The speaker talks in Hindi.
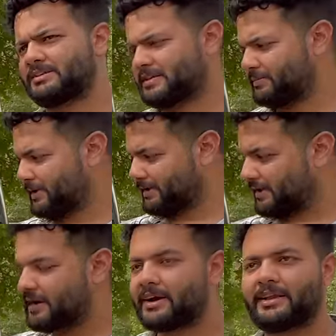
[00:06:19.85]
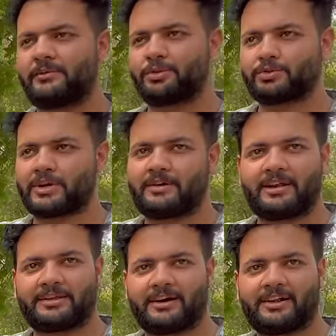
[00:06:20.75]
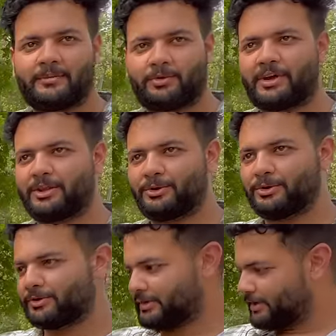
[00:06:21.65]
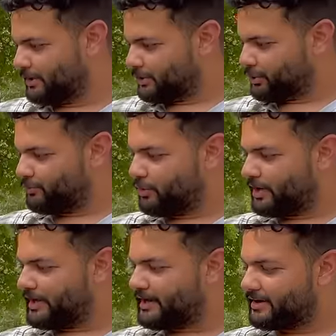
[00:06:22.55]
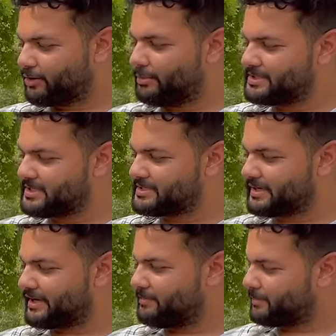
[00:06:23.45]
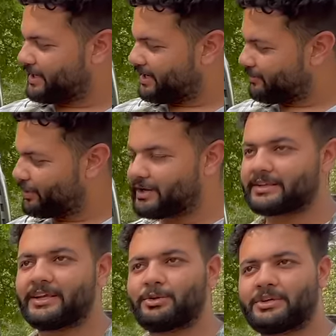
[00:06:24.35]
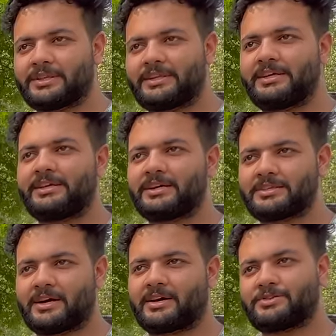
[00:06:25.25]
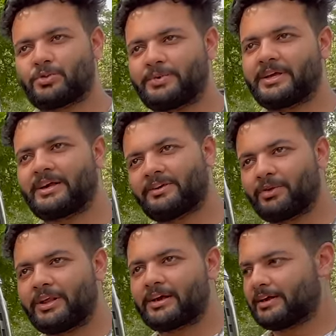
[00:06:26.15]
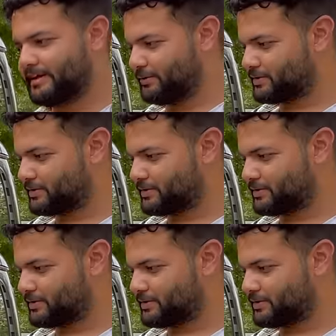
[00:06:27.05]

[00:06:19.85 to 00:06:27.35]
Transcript: इन सब के अंदर ना हैंडल वो दूसरा वाला आता है अगर आपको हाँ, याद हो हाँ, तो हाँ, हाँ, तो हाँ। वो वाले हैंडल को भी चेंज करके हम गेट वही रखते हैं 2003 या चार का जो भी है गेट वही रहेगा लेकिन हम्म।